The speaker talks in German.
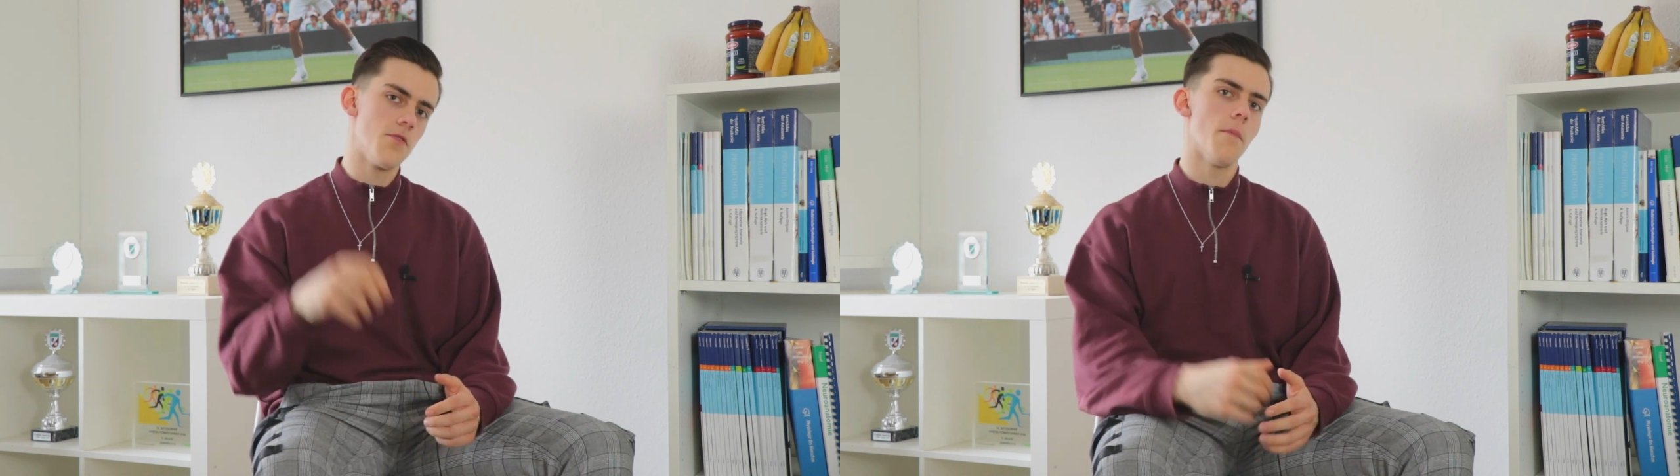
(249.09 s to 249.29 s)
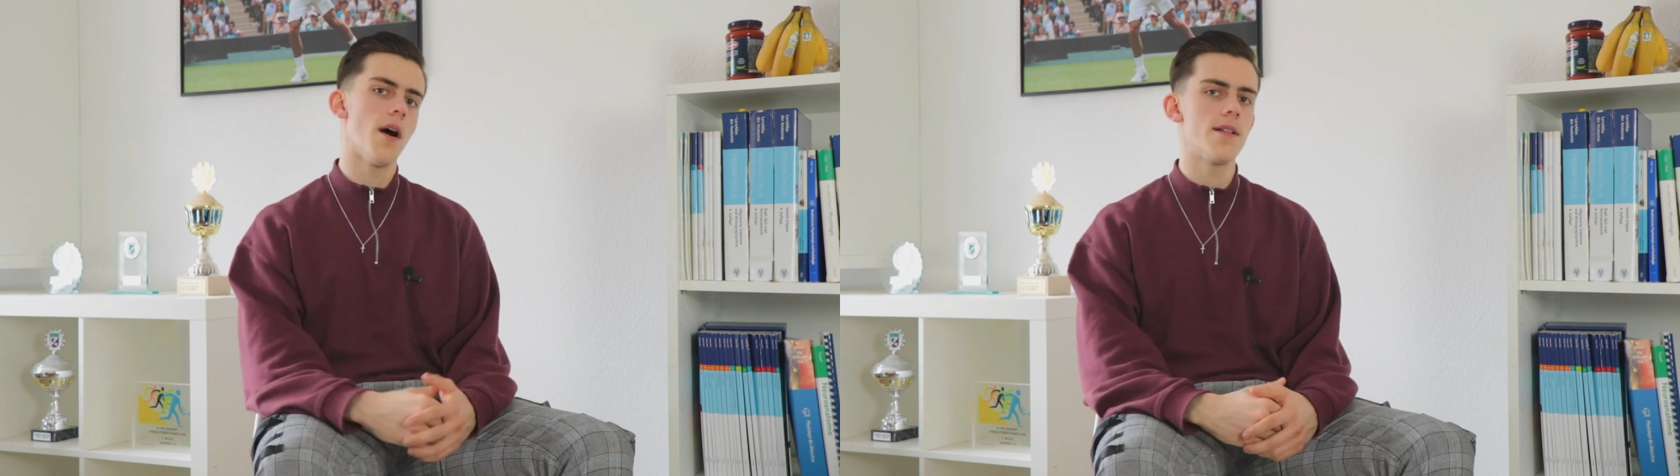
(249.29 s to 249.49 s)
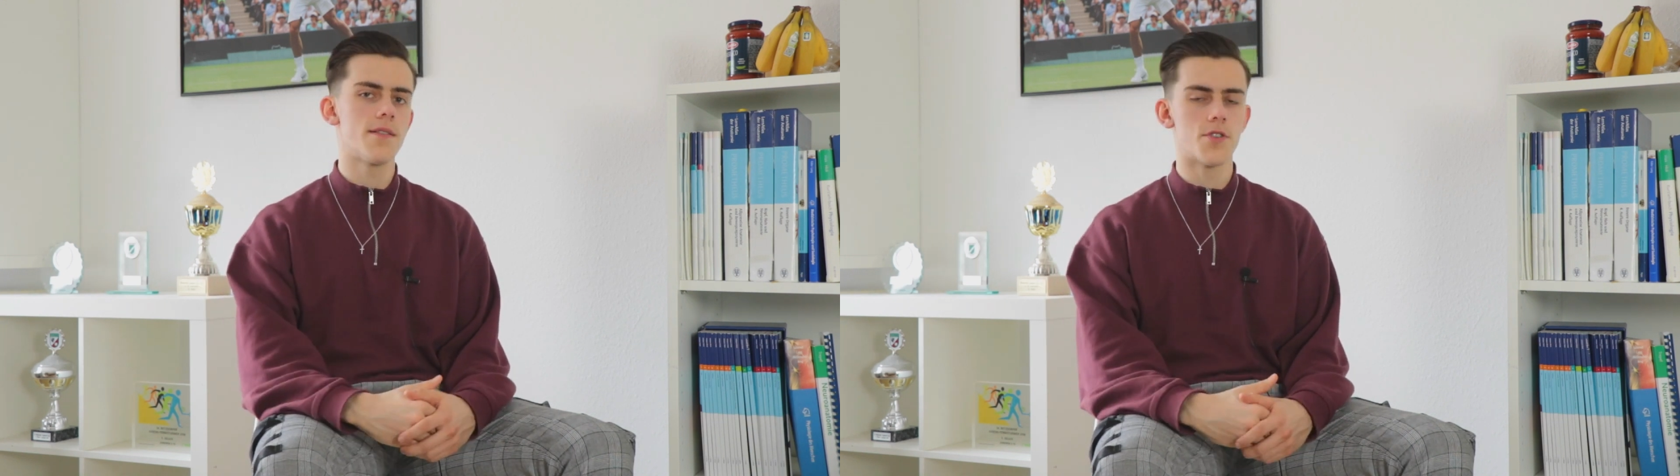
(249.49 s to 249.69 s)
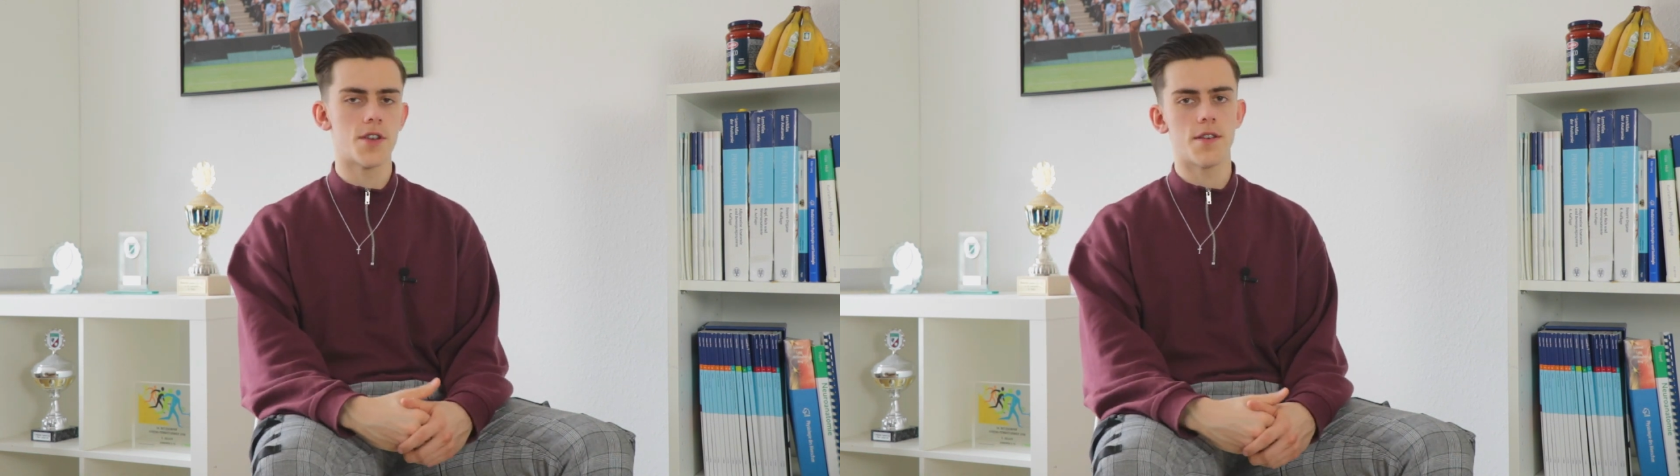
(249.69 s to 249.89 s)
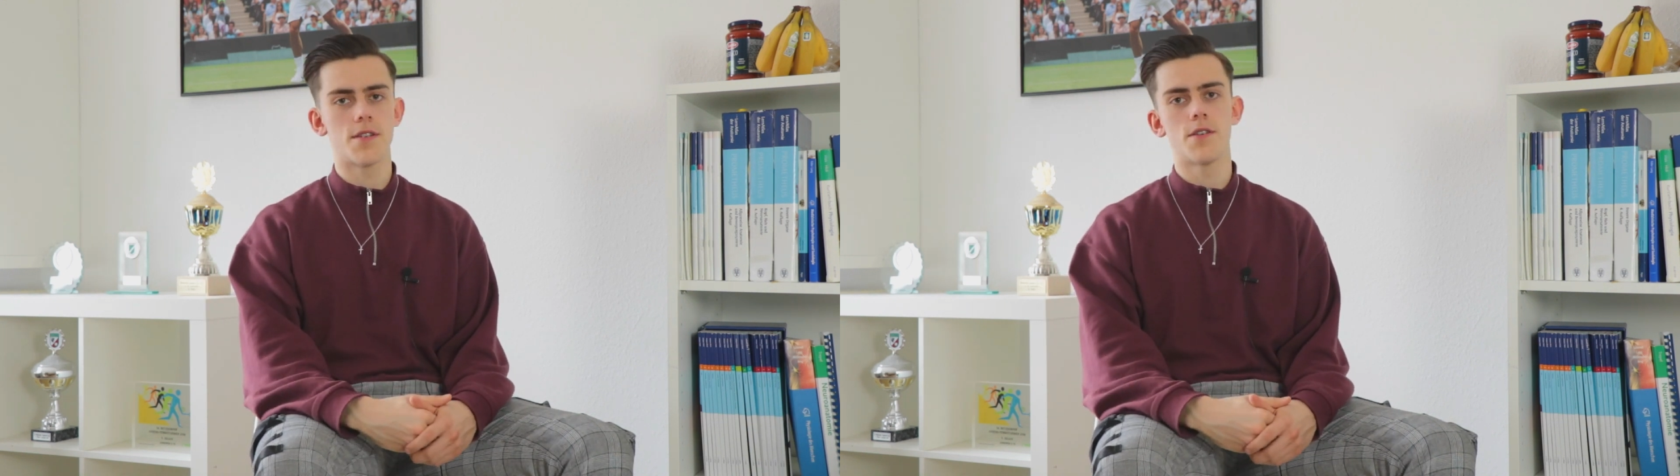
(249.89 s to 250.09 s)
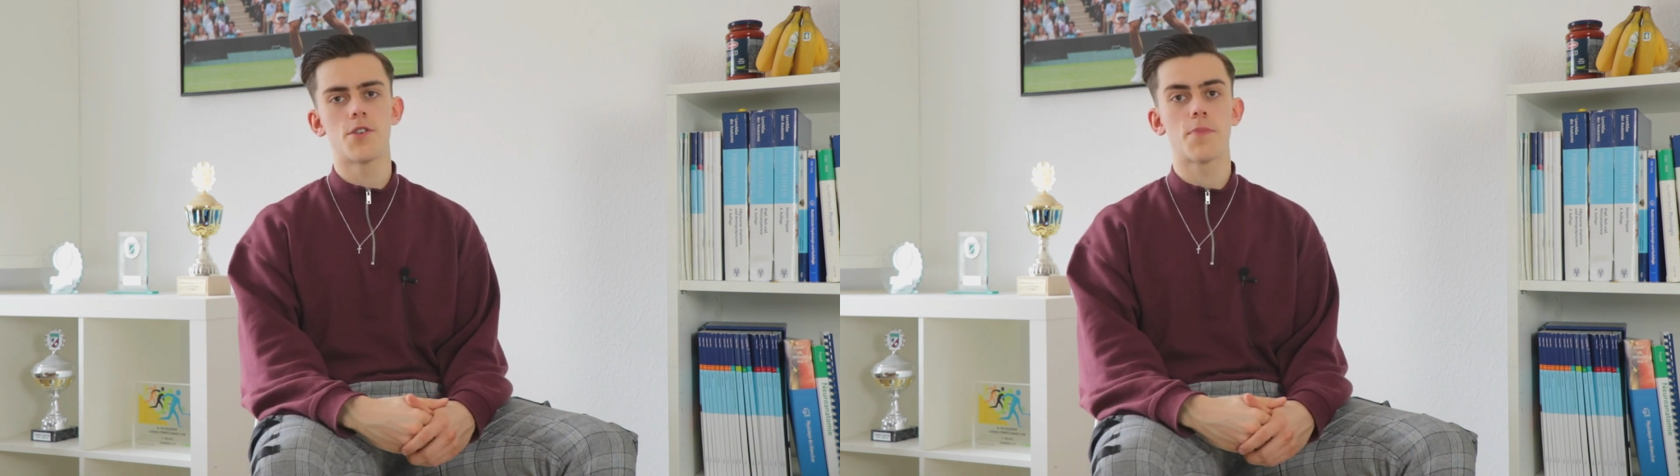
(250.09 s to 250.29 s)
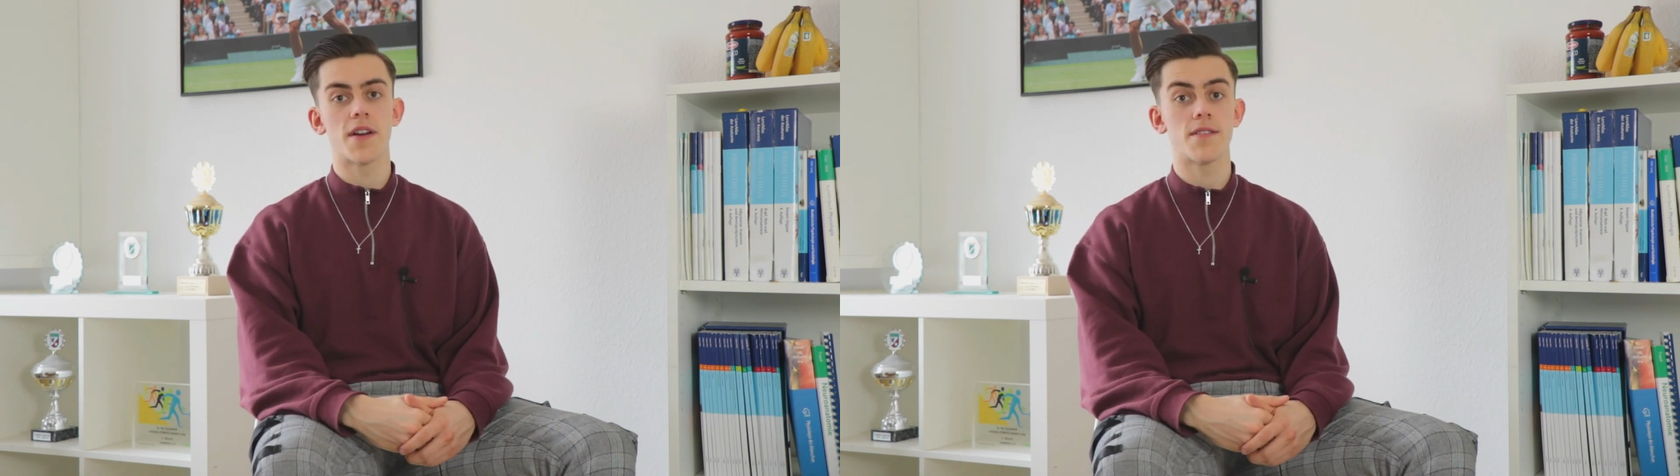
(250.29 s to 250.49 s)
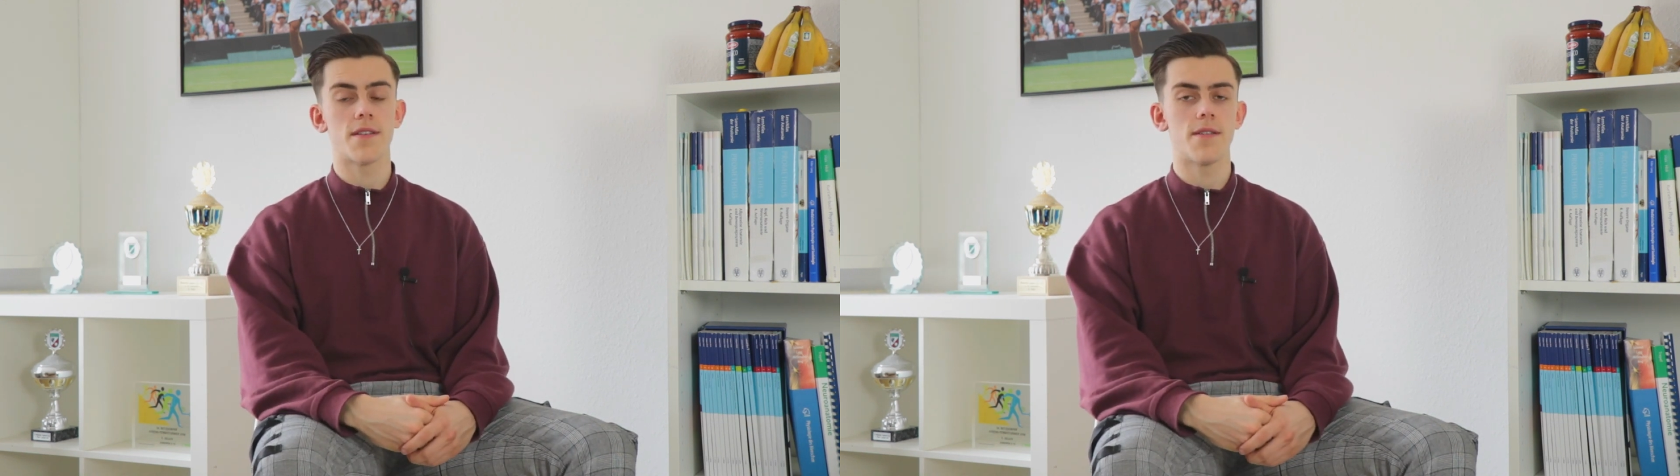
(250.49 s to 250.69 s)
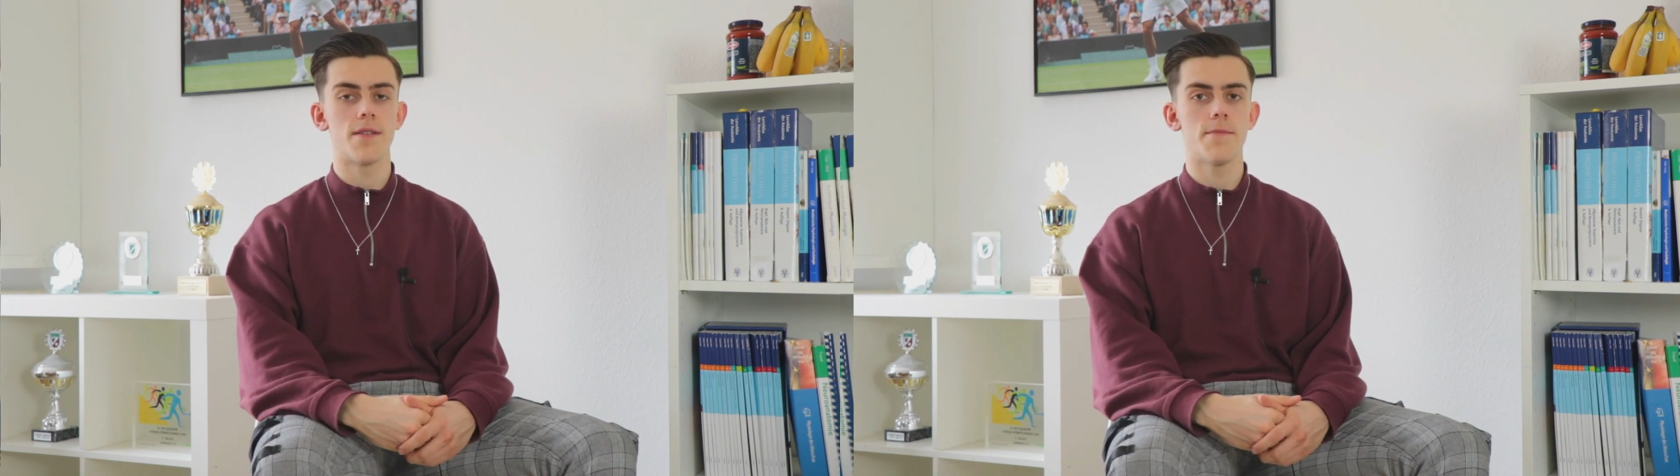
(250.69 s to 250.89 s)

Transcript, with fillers: Normalzustand äh, sprechen kann.